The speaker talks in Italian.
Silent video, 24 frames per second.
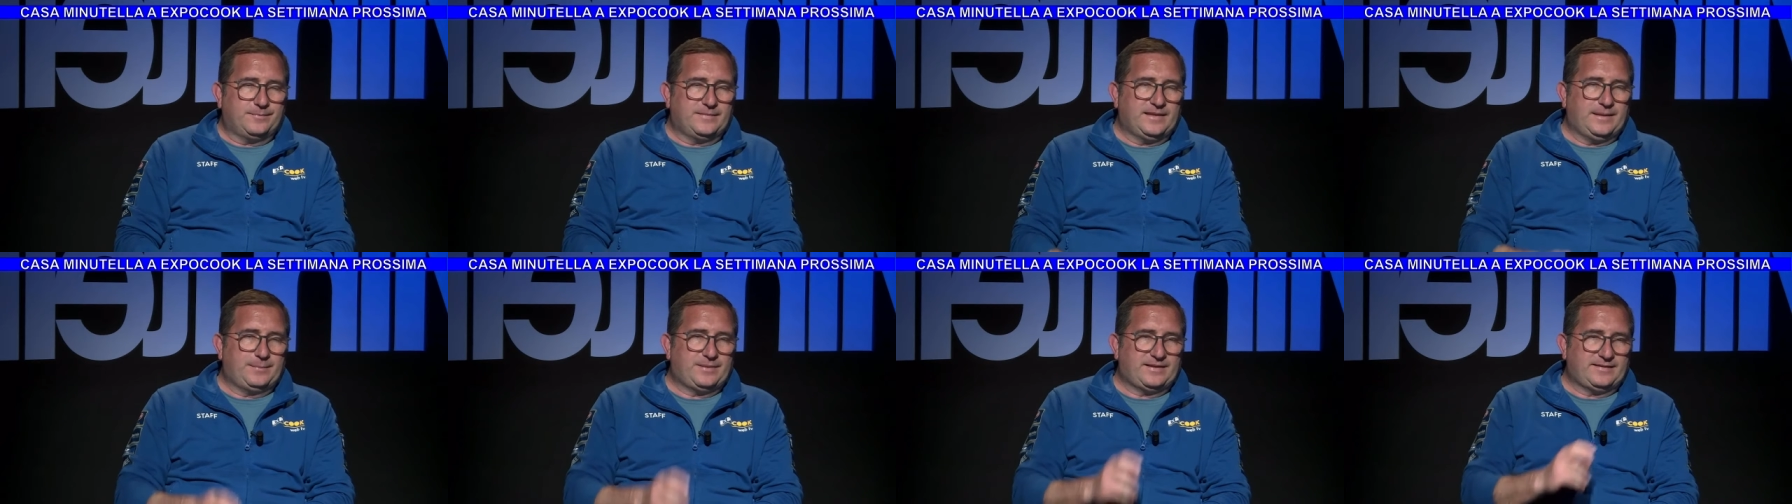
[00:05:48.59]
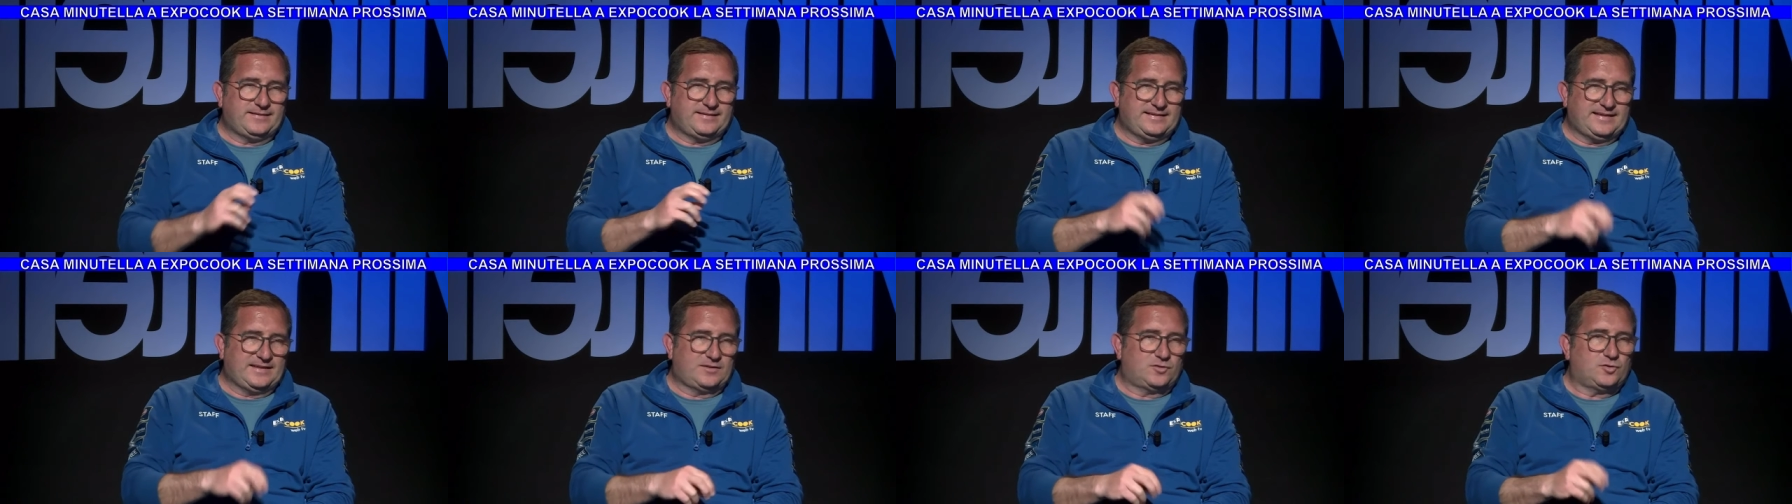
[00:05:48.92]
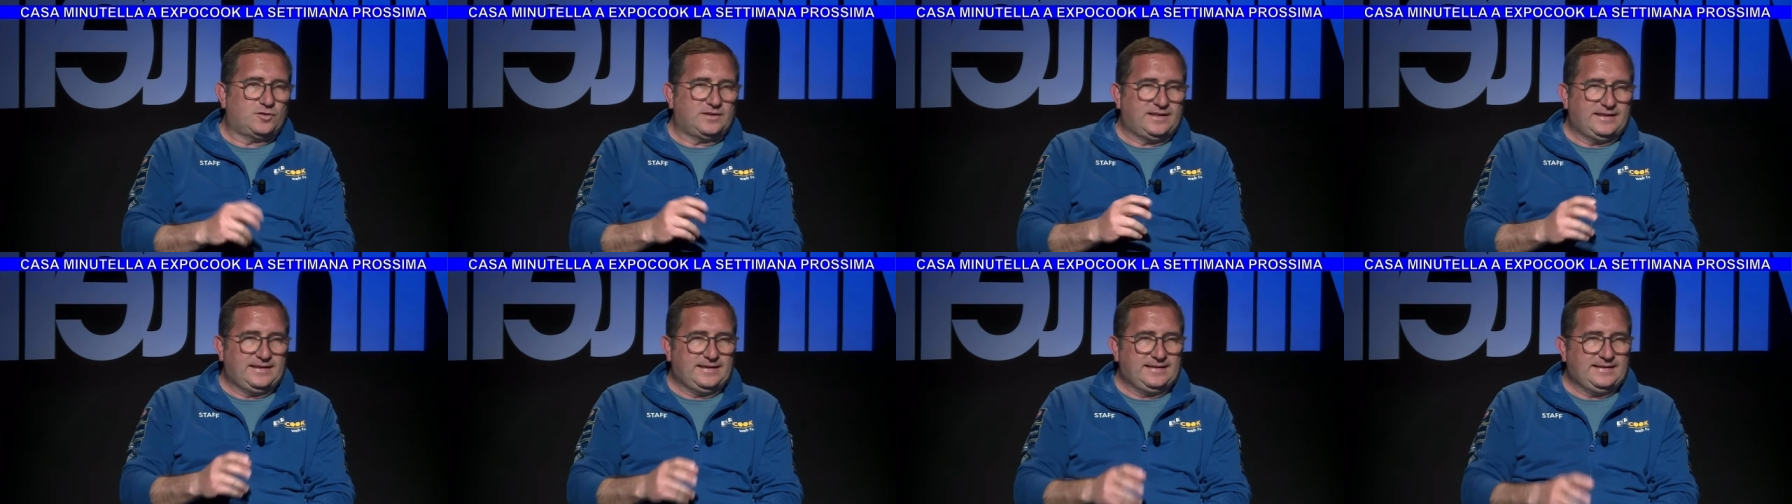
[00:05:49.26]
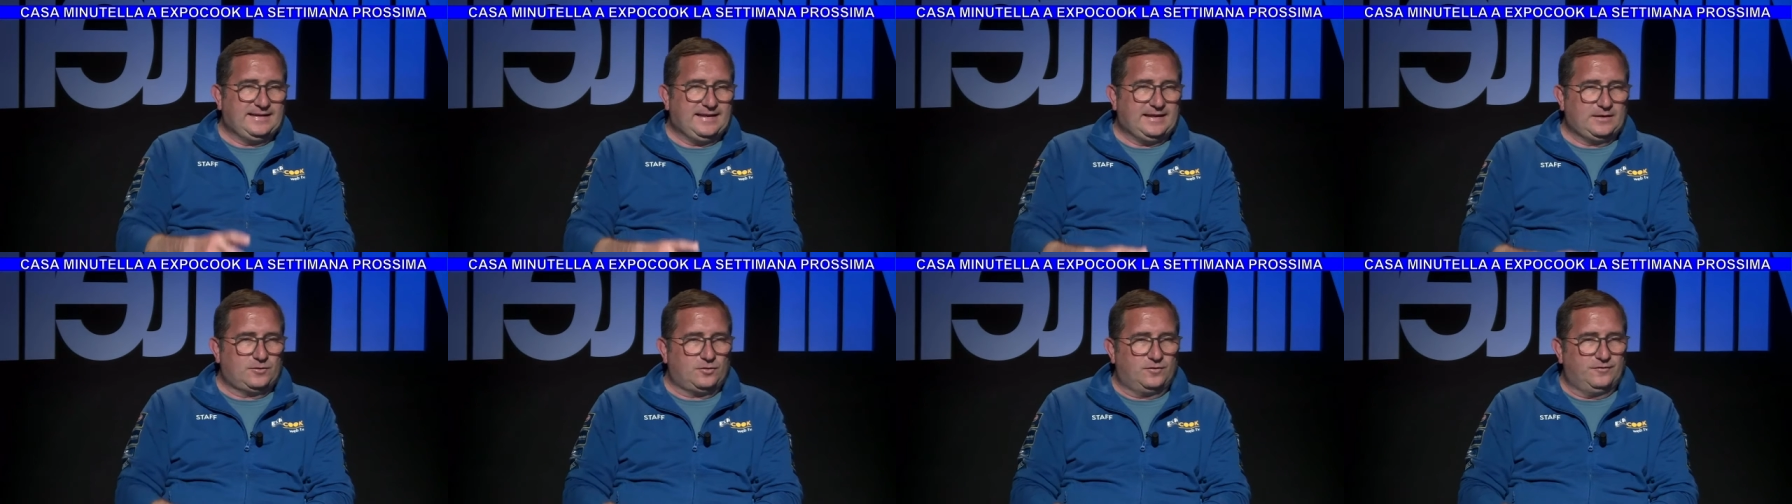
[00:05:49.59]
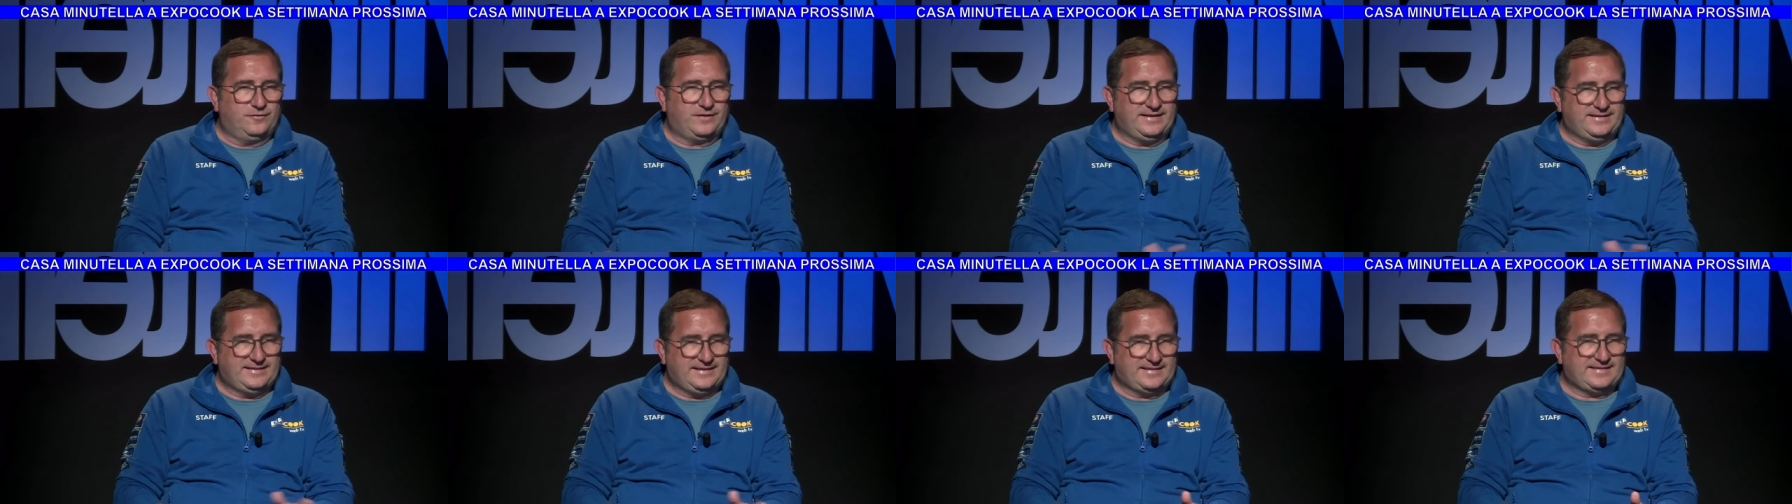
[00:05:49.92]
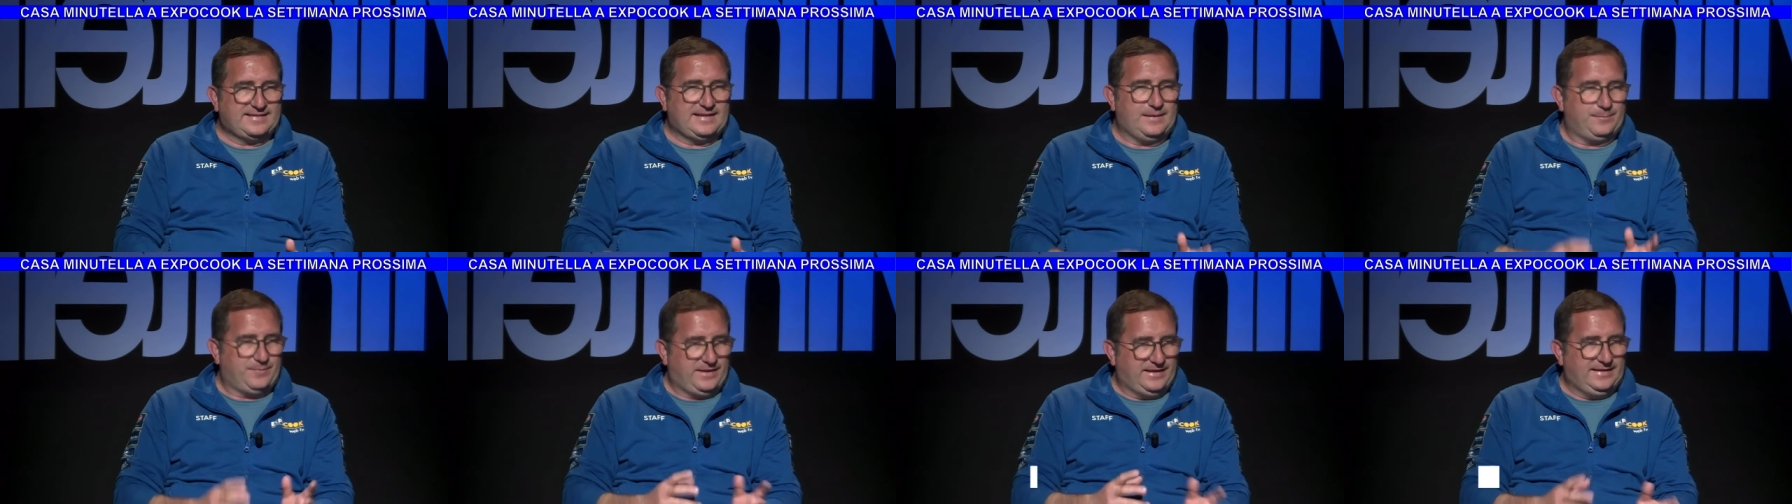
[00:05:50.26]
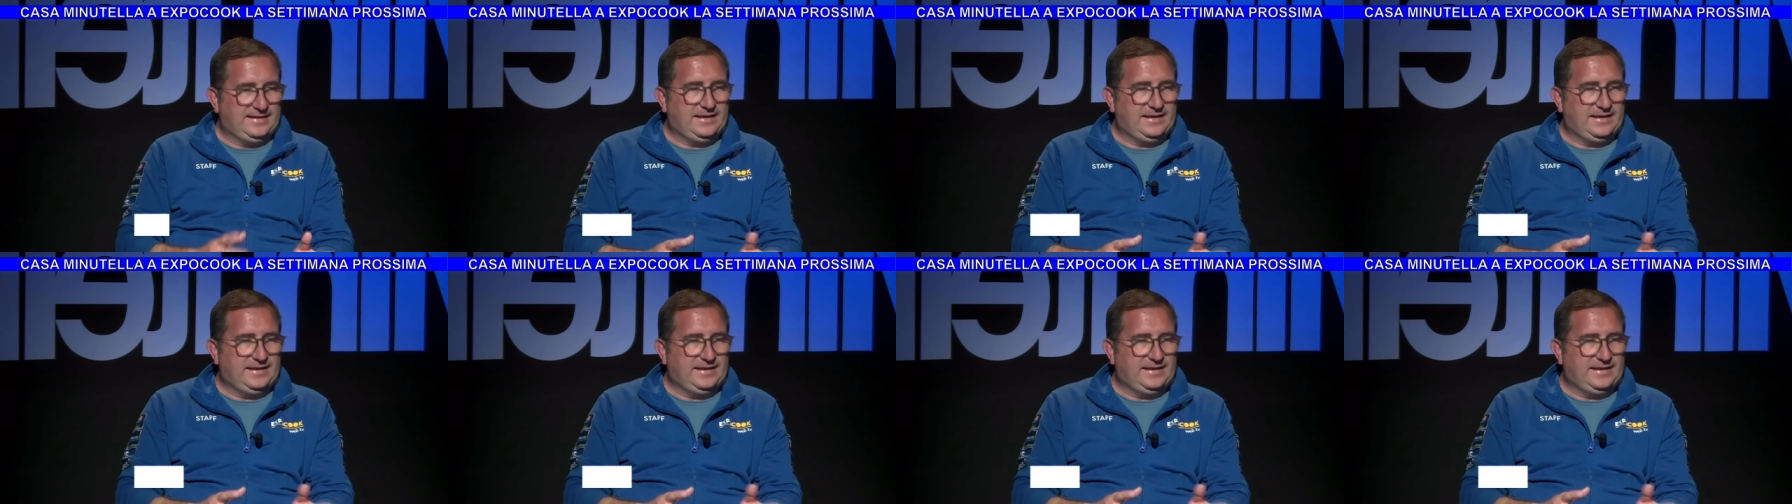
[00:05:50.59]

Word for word: la, presentazione della conferenza stampa e